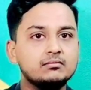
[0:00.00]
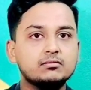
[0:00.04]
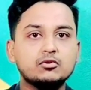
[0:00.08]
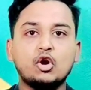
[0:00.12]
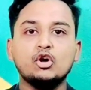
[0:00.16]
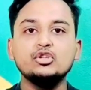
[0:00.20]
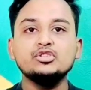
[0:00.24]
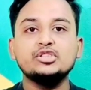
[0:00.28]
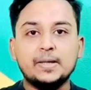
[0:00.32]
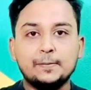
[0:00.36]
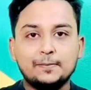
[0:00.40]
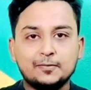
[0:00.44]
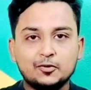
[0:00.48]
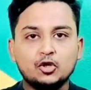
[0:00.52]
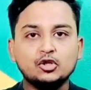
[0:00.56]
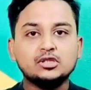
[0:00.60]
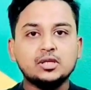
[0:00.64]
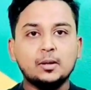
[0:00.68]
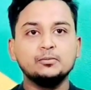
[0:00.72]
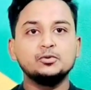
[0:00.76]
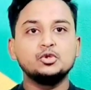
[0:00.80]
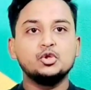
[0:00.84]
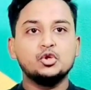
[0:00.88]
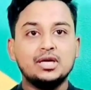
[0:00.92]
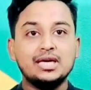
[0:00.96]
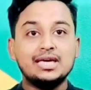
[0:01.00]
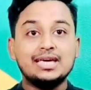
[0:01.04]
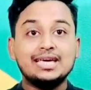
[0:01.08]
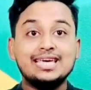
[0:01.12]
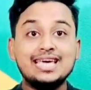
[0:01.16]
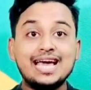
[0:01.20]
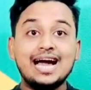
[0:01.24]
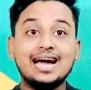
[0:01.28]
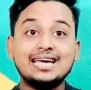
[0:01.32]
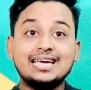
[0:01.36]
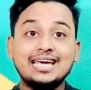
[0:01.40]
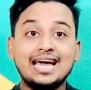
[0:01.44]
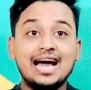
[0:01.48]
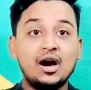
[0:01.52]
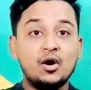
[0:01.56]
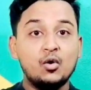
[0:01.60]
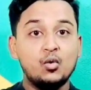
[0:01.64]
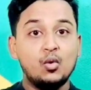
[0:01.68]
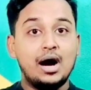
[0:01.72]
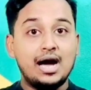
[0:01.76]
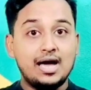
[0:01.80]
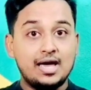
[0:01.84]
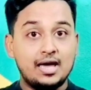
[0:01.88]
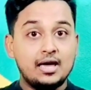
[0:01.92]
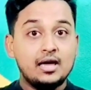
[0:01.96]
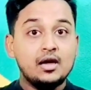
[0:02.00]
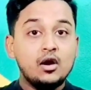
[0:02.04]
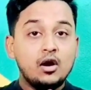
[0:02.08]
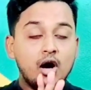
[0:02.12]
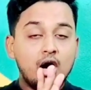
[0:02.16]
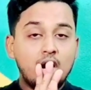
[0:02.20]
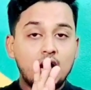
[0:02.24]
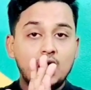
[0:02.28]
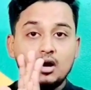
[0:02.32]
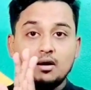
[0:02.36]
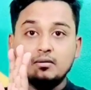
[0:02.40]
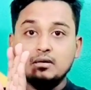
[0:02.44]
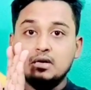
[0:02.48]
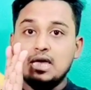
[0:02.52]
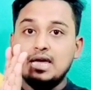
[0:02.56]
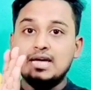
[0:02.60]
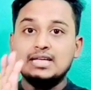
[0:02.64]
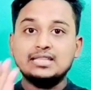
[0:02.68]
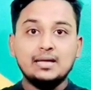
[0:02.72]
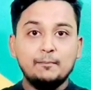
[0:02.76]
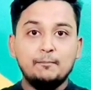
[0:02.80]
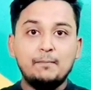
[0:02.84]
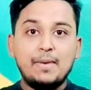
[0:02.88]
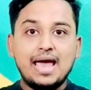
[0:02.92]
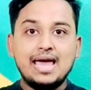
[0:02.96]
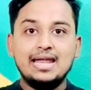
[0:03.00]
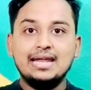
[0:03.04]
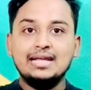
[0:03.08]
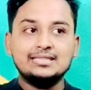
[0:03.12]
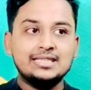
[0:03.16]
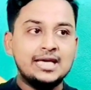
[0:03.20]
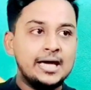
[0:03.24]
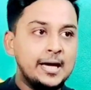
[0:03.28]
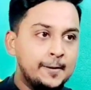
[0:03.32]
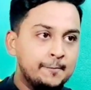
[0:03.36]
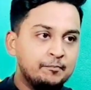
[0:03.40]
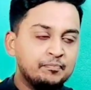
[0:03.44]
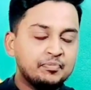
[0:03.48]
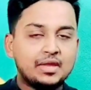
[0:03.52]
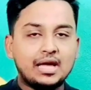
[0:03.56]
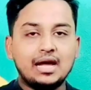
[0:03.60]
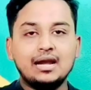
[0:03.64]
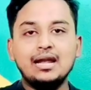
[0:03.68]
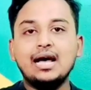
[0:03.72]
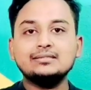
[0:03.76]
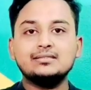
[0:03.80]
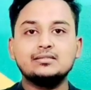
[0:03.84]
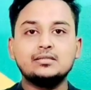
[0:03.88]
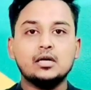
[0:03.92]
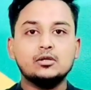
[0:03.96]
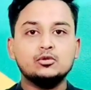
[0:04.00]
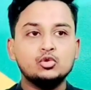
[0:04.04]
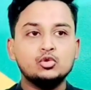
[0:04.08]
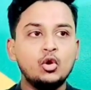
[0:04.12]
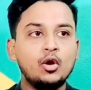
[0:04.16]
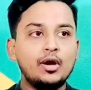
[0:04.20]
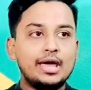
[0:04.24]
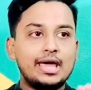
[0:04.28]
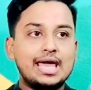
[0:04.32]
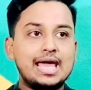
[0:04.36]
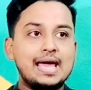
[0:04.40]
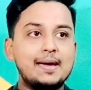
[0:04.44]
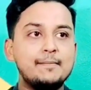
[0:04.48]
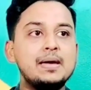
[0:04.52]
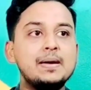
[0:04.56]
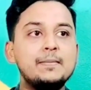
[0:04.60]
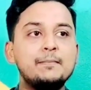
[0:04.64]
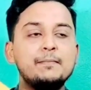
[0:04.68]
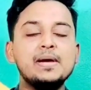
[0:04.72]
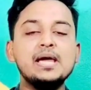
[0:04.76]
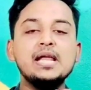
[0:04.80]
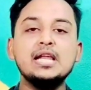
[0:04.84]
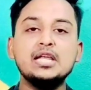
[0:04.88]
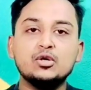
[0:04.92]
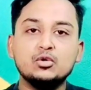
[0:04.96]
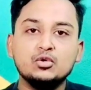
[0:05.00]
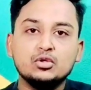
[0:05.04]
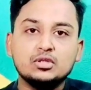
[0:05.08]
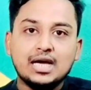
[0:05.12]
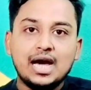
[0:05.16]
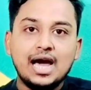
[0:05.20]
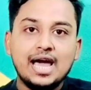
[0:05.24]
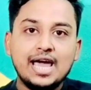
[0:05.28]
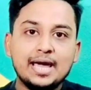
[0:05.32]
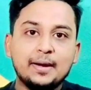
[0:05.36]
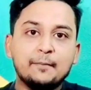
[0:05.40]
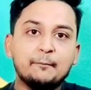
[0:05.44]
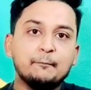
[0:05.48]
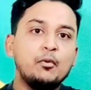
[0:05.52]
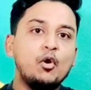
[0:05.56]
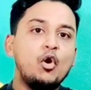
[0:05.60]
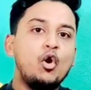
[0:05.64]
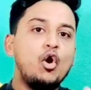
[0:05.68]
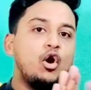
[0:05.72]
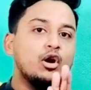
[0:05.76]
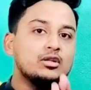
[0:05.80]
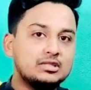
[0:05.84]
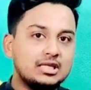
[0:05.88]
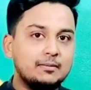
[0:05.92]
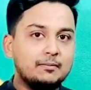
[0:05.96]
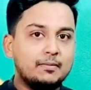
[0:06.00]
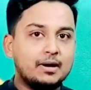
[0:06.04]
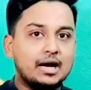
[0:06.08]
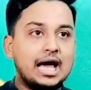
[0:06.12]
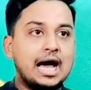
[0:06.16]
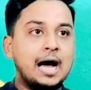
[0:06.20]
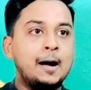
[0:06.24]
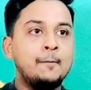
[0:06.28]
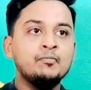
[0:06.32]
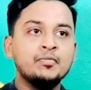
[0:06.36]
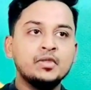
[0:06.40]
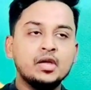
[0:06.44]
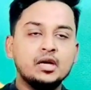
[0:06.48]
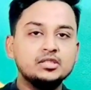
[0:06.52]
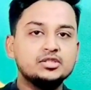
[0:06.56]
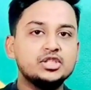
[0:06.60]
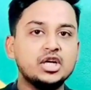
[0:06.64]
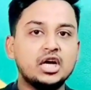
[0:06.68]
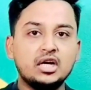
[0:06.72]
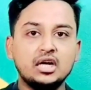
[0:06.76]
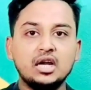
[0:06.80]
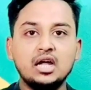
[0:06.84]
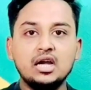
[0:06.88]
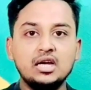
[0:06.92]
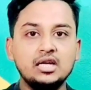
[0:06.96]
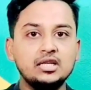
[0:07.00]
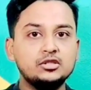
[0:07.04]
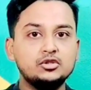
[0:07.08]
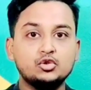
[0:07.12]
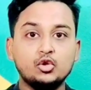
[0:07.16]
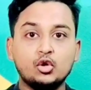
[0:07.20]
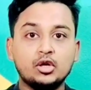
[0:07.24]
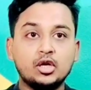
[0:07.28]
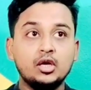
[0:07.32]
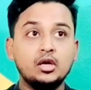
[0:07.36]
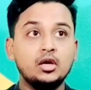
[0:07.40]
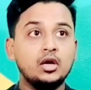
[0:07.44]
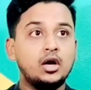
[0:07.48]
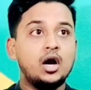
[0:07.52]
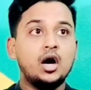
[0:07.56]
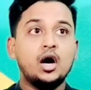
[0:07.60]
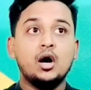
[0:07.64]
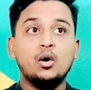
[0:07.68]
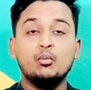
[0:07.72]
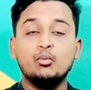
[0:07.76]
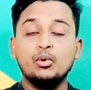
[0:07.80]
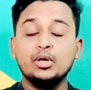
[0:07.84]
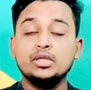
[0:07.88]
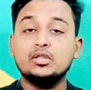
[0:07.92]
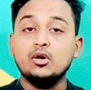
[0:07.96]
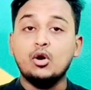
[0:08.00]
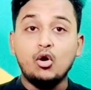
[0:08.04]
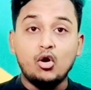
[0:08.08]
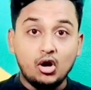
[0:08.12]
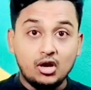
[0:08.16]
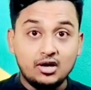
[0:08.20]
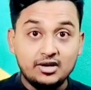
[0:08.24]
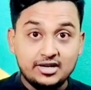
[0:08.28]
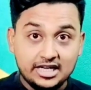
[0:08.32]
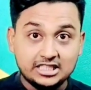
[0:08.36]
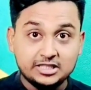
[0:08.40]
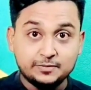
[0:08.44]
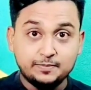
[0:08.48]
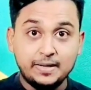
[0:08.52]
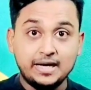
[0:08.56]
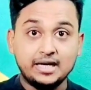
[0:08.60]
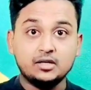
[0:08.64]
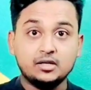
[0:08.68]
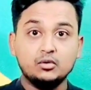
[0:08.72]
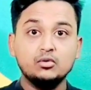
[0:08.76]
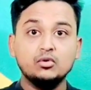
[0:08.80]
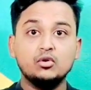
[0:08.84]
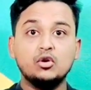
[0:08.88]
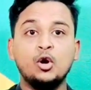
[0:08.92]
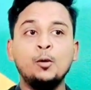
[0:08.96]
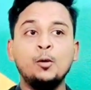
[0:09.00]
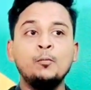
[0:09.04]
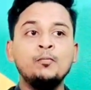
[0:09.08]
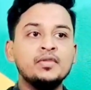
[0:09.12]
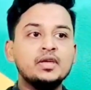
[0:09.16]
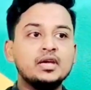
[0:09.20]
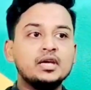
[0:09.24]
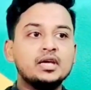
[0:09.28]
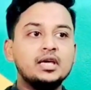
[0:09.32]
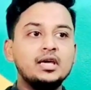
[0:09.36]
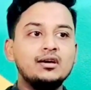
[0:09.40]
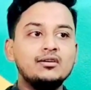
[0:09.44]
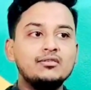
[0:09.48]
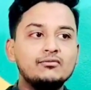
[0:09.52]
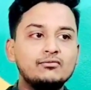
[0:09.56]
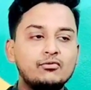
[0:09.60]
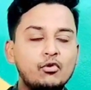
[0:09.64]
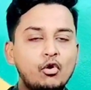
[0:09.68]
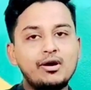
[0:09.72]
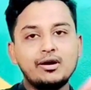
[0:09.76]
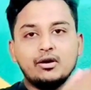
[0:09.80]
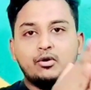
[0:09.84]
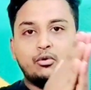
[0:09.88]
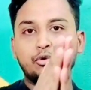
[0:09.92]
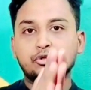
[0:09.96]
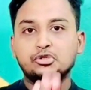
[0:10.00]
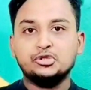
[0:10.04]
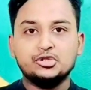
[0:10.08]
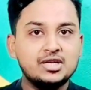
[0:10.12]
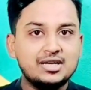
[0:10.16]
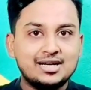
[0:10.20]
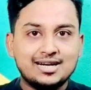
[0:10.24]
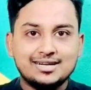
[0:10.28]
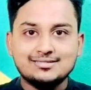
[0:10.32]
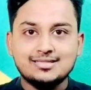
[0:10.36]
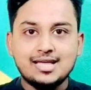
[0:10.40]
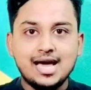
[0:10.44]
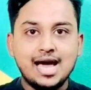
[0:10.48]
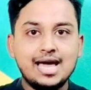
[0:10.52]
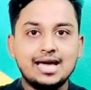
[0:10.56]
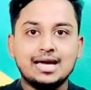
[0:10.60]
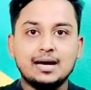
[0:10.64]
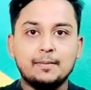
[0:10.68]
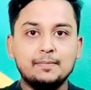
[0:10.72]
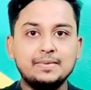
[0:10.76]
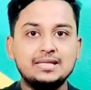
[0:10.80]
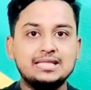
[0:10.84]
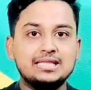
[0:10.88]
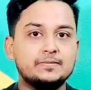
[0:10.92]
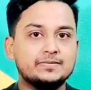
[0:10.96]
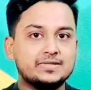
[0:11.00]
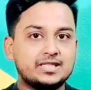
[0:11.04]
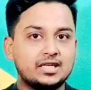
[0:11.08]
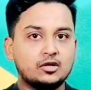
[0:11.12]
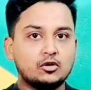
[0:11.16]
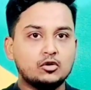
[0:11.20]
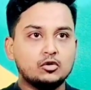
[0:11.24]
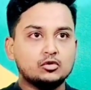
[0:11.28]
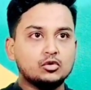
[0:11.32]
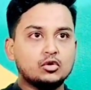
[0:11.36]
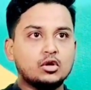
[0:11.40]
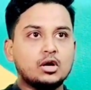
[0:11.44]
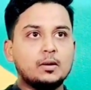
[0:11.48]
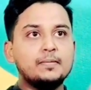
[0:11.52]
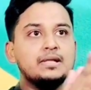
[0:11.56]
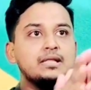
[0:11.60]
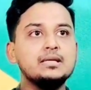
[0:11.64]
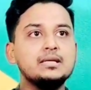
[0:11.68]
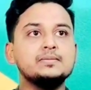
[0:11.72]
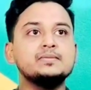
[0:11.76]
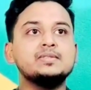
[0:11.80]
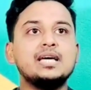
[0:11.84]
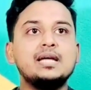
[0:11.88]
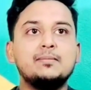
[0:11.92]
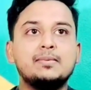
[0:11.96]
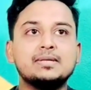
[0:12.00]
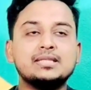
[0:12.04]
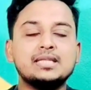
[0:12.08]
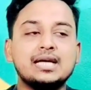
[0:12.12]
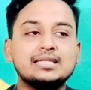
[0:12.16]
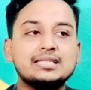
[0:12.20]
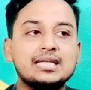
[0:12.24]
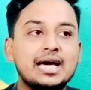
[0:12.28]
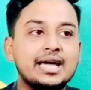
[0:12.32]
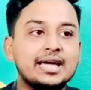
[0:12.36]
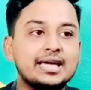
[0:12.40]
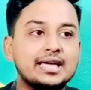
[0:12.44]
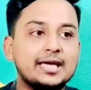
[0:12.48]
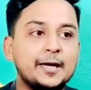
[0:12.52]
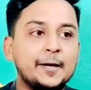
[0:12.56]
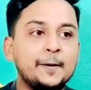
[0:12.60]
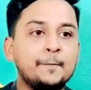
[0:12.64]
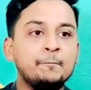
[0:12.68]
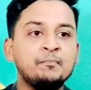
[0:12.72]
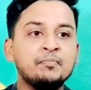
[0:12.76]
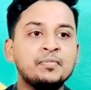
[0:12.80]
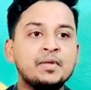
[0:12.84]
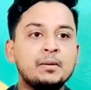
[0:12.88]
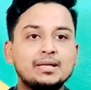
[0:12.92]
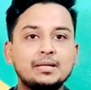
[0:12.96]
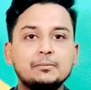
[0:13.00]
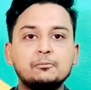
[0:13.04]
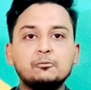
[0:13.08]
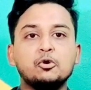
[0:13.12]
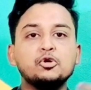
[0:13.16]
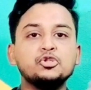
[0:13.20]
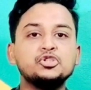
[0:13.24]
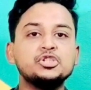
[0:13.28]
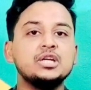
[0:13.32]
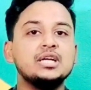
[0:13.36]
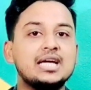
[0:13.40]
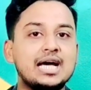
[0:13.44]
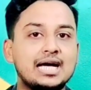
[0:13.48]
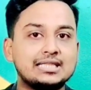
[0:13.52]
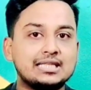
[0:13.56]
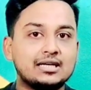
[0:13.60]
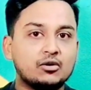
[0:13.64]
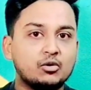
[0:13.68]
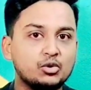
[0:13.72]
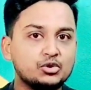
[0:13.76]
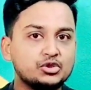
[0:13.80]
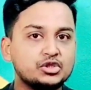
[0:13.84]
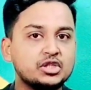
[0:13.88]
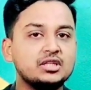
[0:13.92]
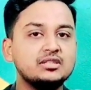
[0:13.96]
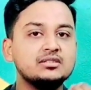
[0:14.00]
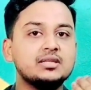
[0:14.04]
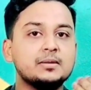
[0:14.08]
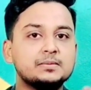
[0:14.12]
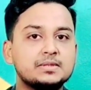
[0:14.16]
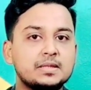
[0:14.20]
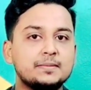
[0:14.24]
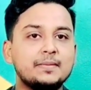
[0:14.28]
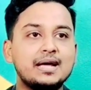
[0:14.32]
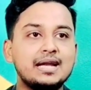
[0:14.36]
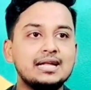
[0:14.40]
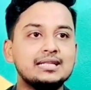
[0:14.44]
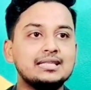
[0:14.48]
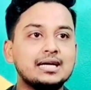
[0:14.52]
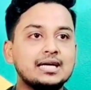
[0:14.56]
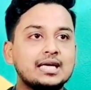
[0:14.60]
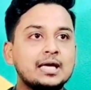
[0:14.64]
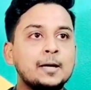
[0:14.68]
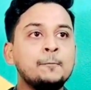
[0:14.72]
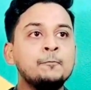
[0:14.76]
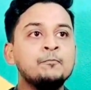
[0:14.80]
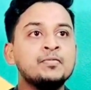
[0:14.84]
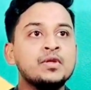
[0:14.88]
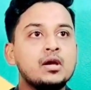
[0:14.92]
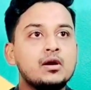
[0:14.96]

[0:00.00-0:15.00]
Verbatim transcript: कॉन्सेप्ट को समझो कि क्या क्या हुआ है एकदम पहले से लास्ट तक तो एबीपी न्यूज़ का एक बहुत ही बड़ा जर्नलिस्ट जो कि विथ ऑल रेस्पेक्ट उनको कि वो एक क्वेश्चन करता है कपिल देव सर को तो कपिल देव सर बताता है कि मतलब क्वेश्चन क्या था क्वेश्चन सबसे पहले था कि